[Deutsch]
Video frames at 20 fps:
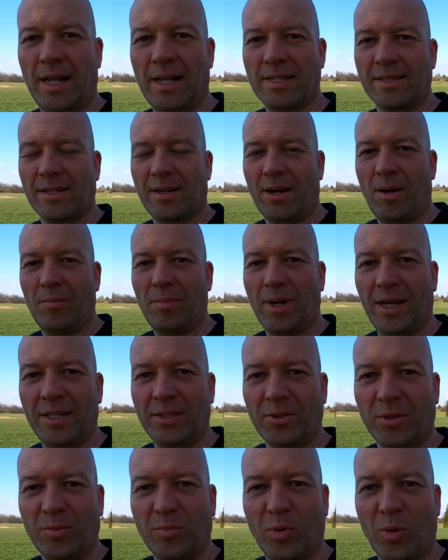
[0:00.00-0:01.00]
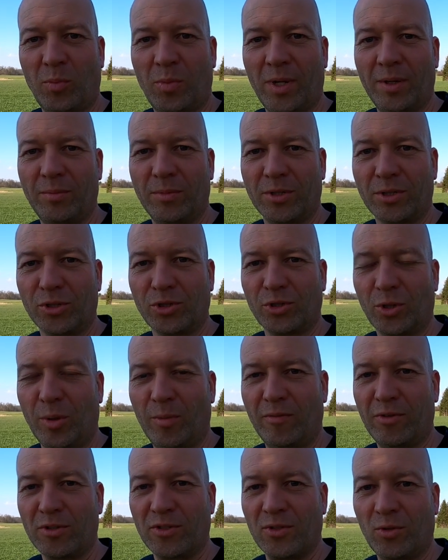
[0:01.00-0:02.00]
Es gab leider ein Problem mit der
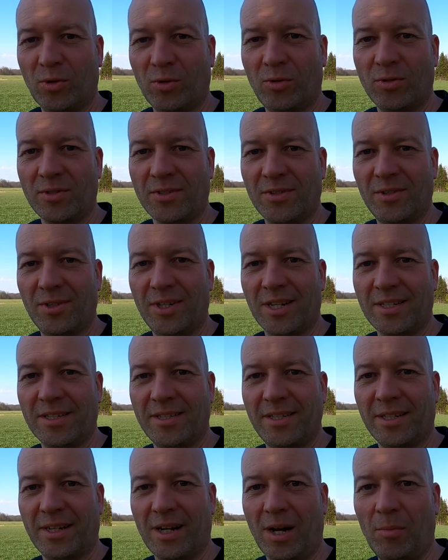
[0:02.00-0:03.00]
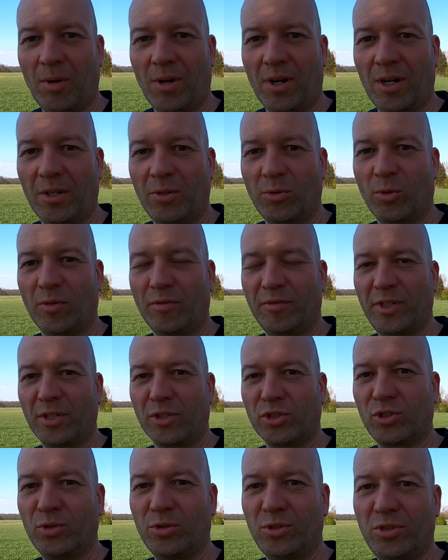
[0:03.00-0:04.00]
Stromversorgung, sodass die Kamera nur
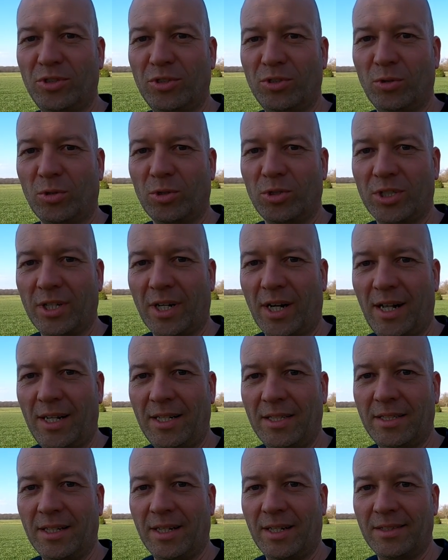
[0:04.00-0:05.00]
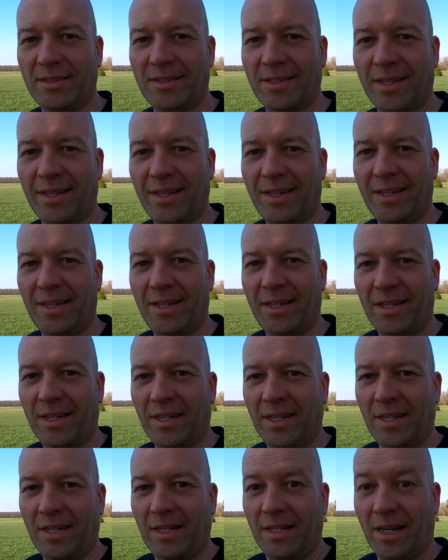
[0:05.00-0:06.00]
vier Stunden durchgehalten hat.
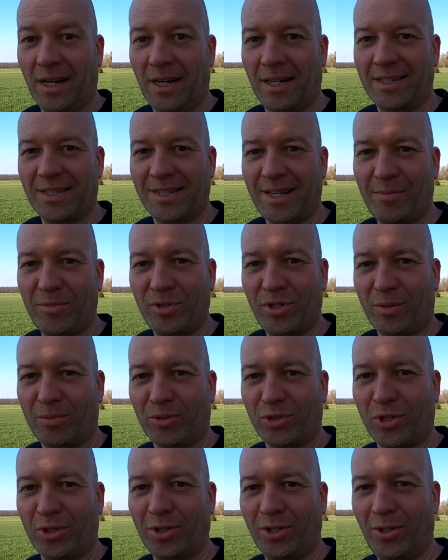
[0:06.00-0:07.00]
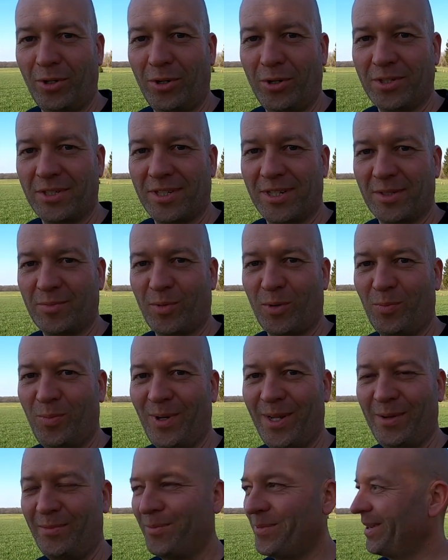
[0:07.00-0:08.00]
Ja, das habe ich aber schon gelöst, das
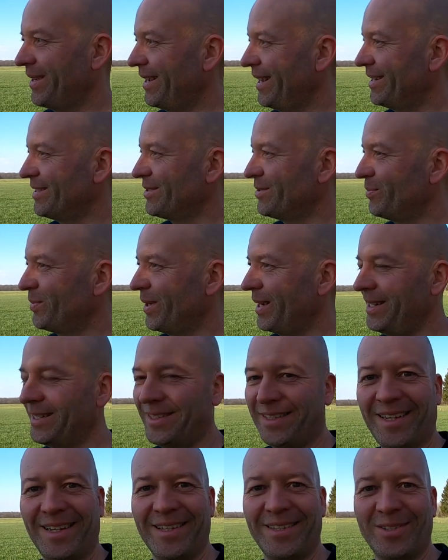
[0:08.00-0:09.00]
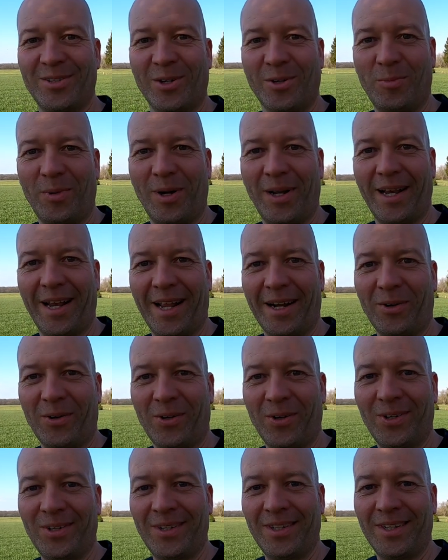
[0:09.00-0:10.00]
Problem. Also bald geht es mal
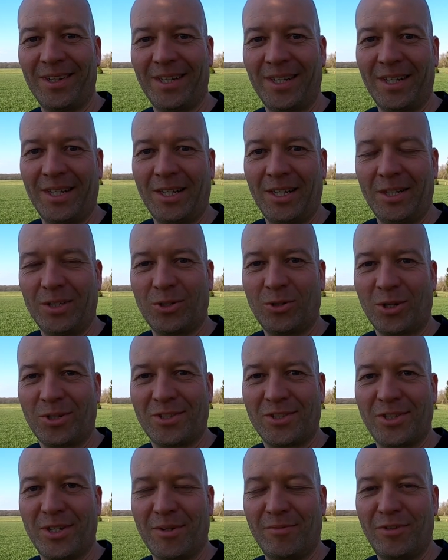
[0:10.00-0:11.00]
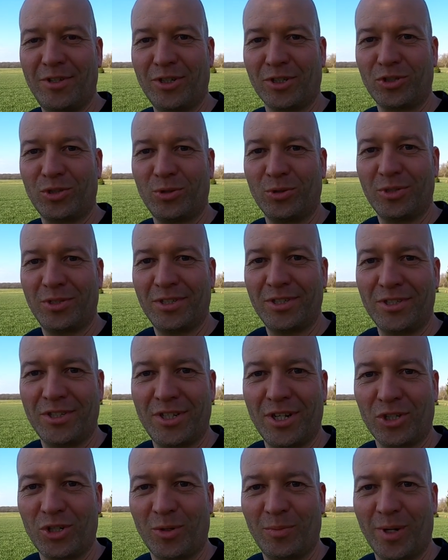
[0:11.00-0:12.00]
länger. Trotzdem, vier Stunden
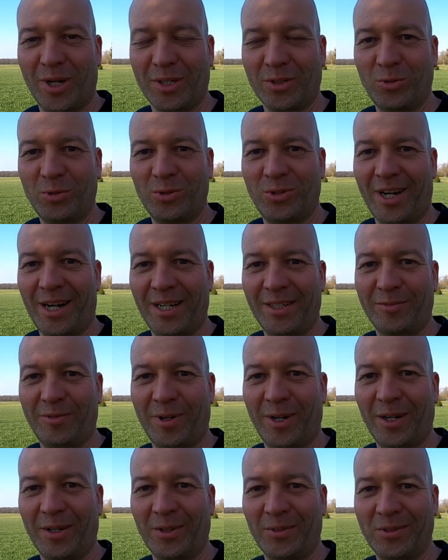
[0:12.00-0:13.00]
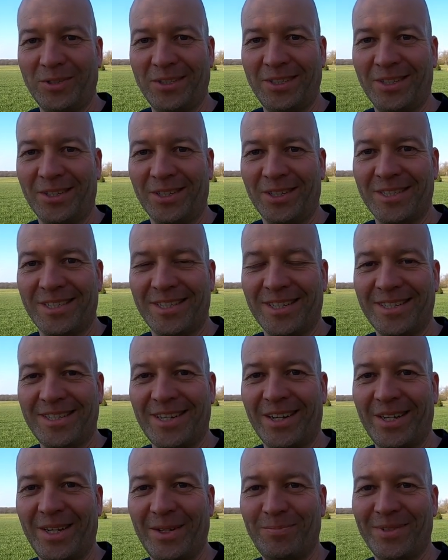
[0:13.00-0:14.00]
ist ja schon mal ein guter Anfang. Und hier ist
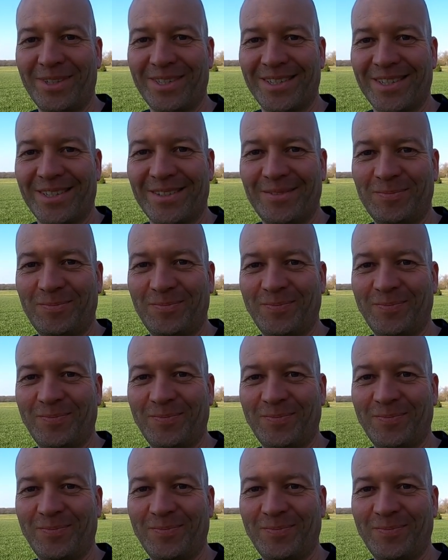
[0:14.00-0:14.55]
das Ergebnis.